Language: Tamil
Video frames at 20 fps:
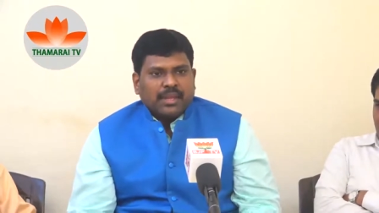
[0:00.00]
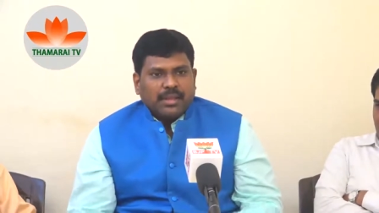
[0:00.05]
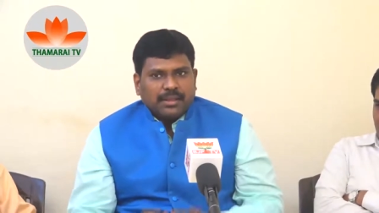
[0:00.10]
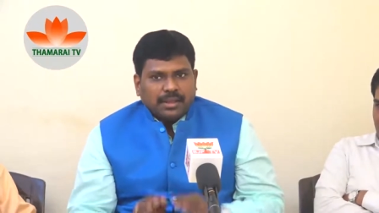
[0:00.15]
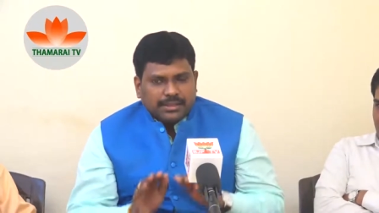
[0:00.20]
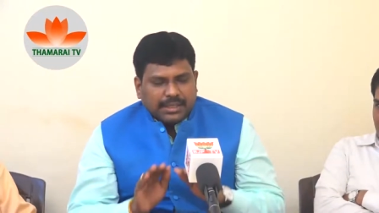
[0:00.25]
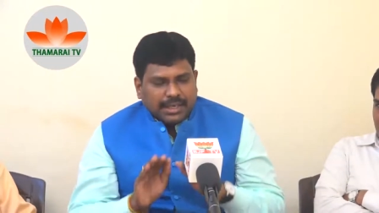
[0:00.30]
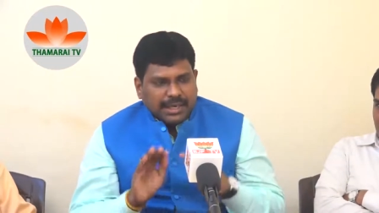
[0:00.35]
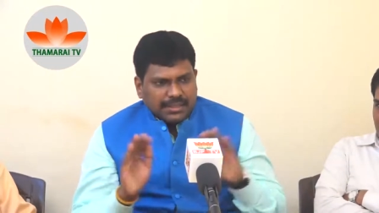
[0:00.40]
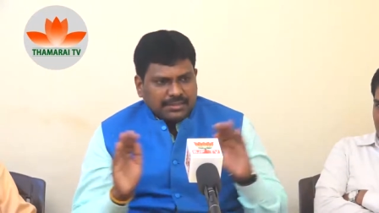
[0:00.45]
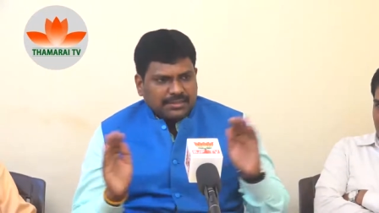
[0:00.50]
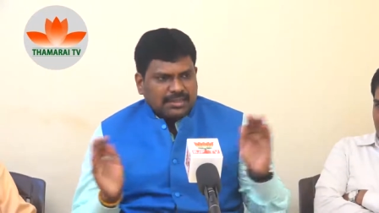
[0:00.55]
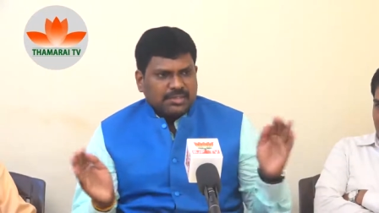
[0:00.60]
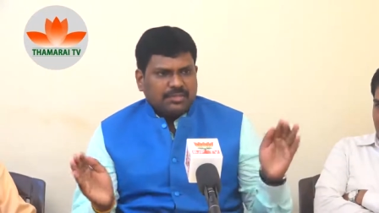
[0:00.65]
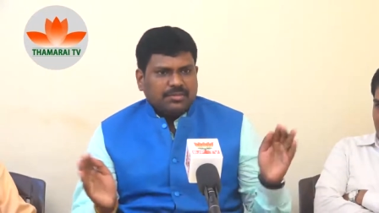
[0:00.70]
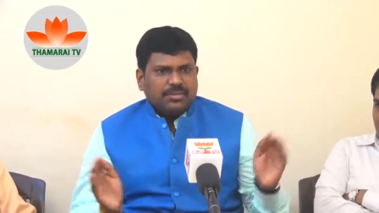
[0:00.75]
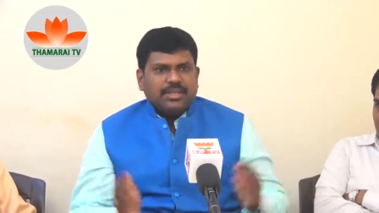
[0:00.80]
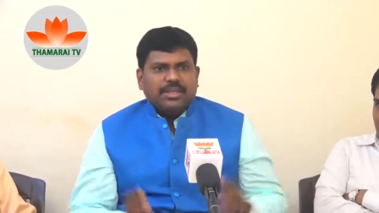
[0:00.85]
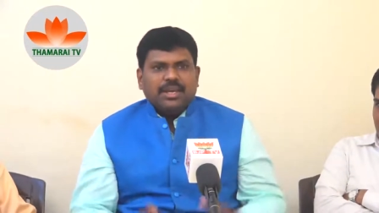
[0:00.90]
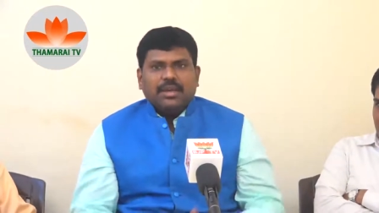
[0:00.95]
இந்த
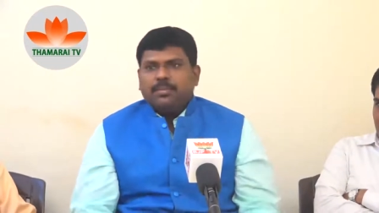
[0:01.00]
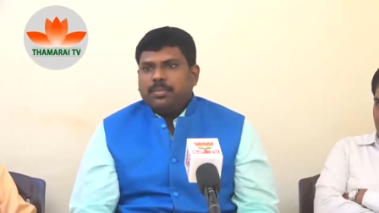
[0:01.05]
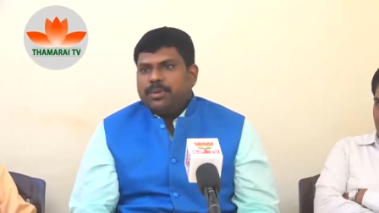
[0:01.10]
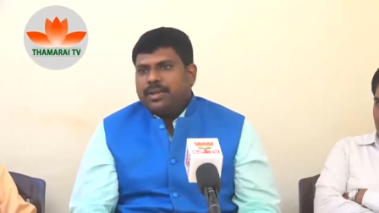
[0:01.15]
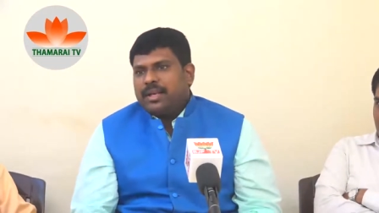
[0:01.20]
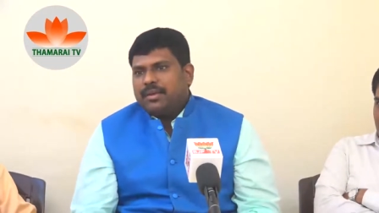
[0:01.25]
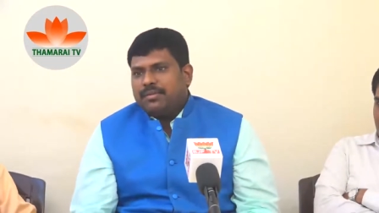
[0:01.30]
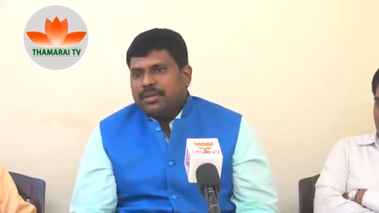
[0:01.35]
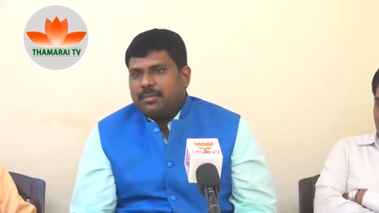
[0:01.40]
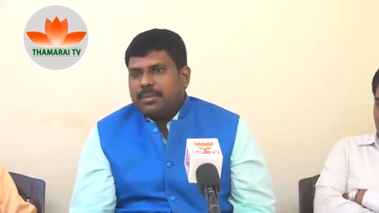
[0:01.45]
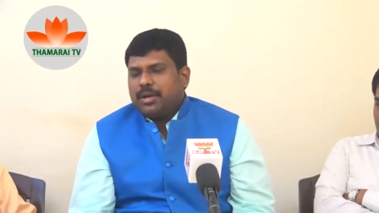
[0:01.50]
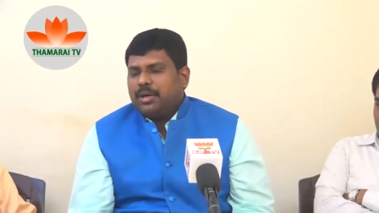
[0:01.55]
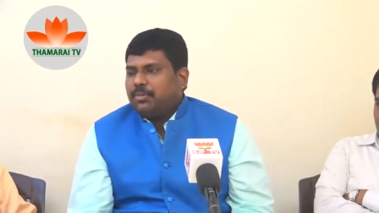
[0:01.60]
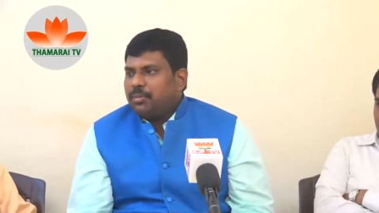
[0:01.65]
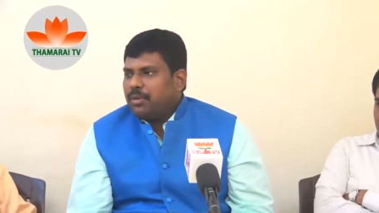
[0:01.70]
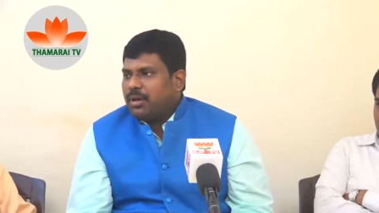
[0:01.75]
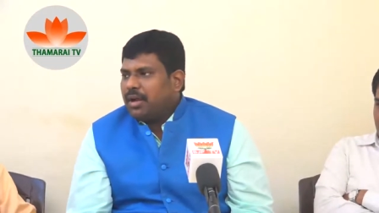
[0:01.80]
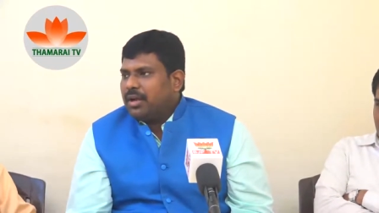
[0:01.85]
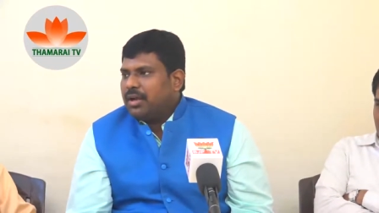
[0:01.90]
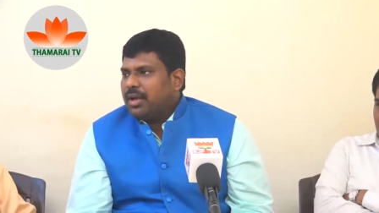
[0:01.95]
டாக்ஸஸ் வந்து எப்படி லெவி பண்ண
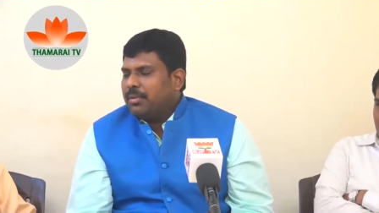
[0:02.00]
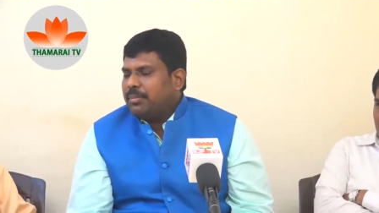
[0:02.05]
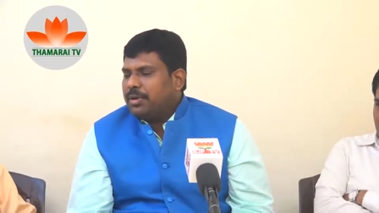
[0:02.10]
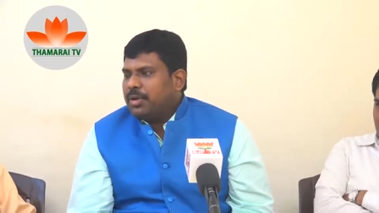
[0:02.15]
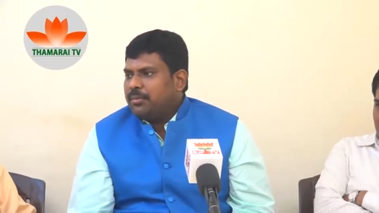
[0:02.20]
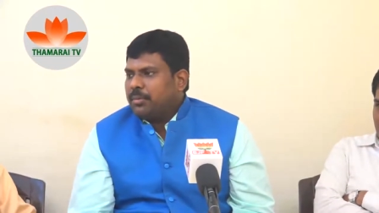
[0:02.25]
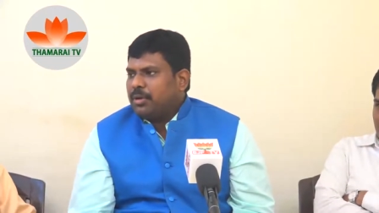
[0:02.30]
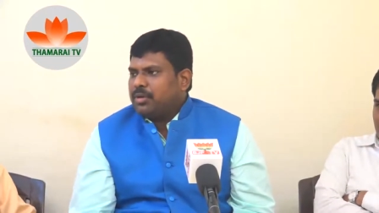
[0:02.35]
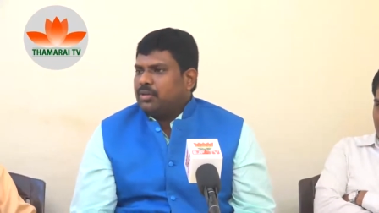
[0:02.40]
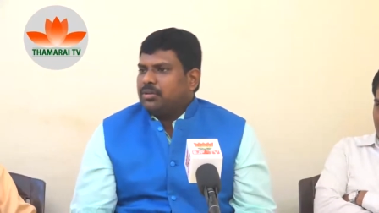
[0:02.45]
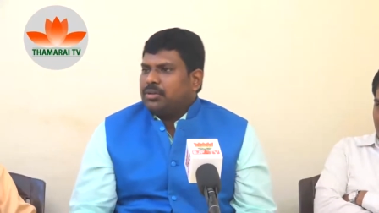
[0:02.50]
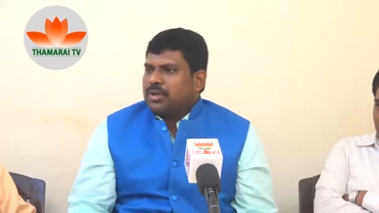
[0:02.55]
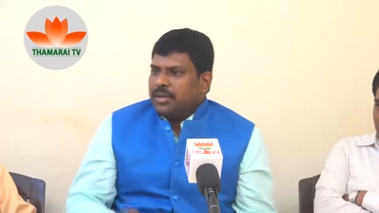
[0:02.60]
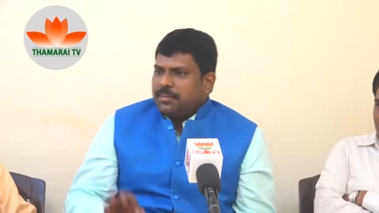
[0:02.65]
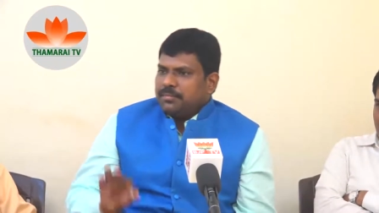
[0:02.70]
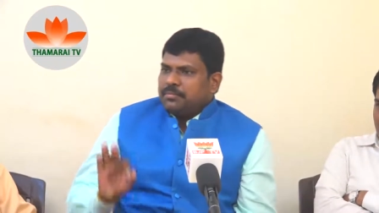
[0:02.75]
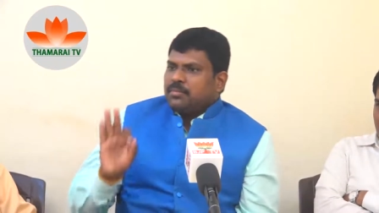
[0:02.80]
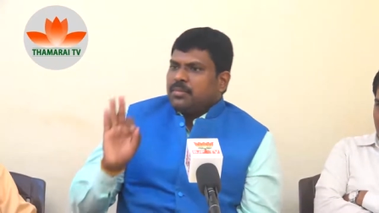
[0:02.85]
போகிறாங்க அப்படின்னு பார்த்தோம்னா